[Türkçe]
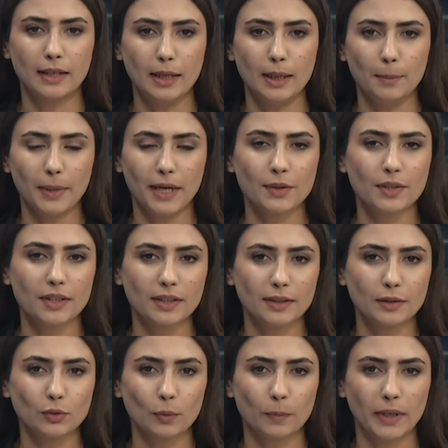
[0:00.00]

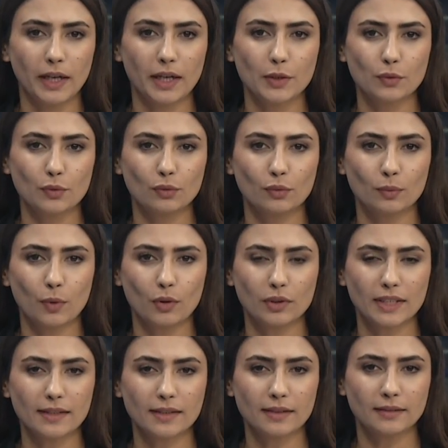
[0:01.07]
Pençekilit operasyonu
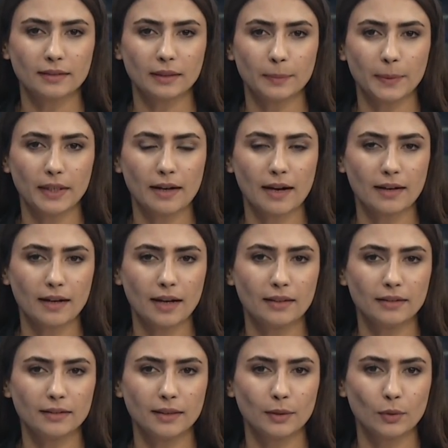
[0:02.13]
bölgesinde
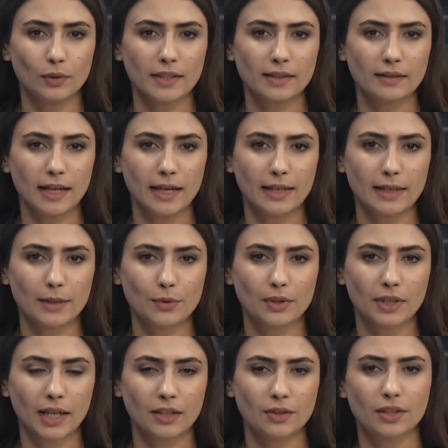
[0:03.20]
PKK'lı teröristlerle
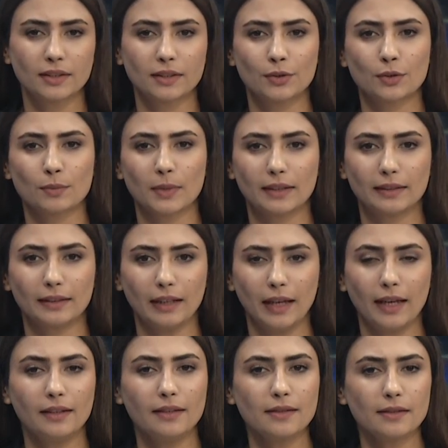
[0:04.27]
çıkan çatışmada
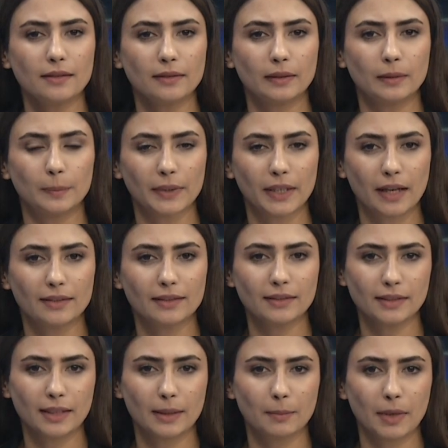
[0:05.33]
Elazığlı piyade
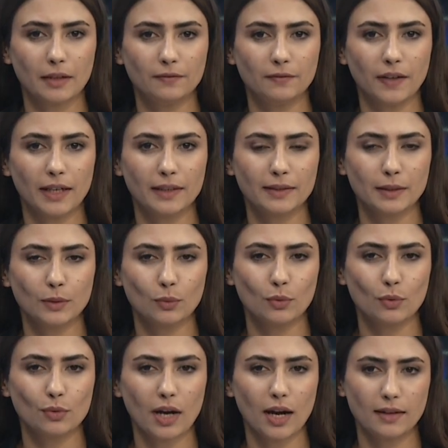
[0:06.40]
teğmen Fatih
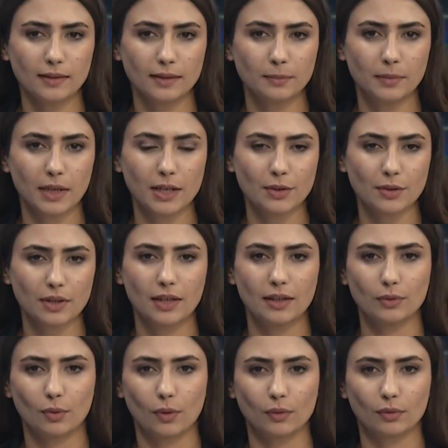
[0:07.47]
Uğur Altınbaş
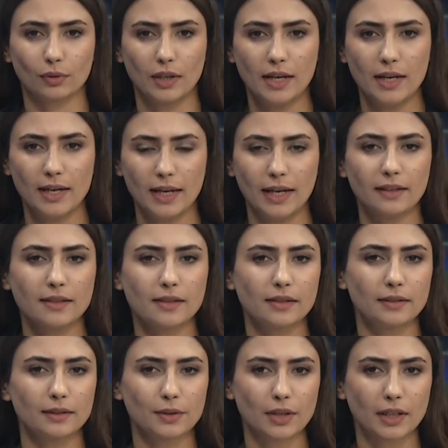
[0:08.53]
şehit oldu.
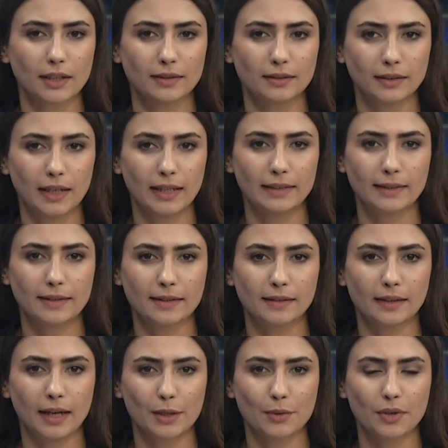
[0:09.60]
Elazığlı şehidin
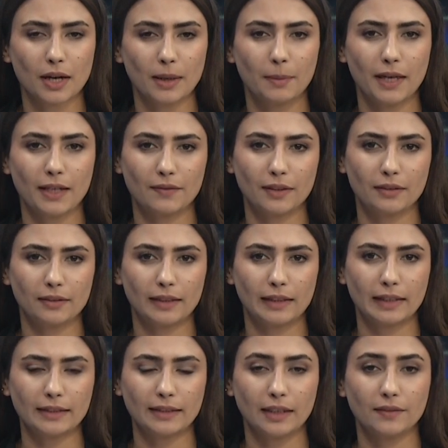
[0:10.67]
ailesine acı haber
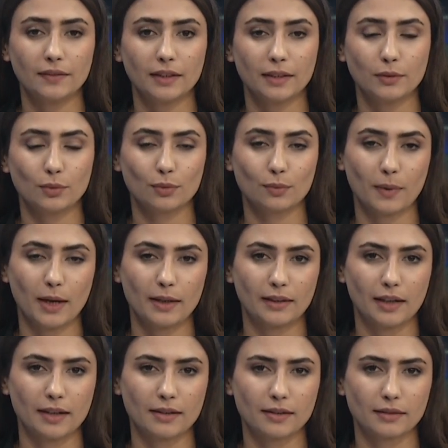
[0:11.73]
verilerek evine Türk
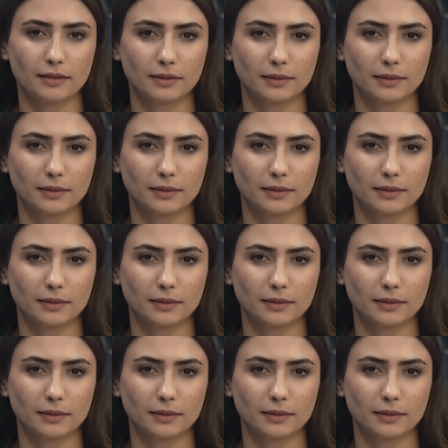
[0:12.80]
bayrağı asıldı.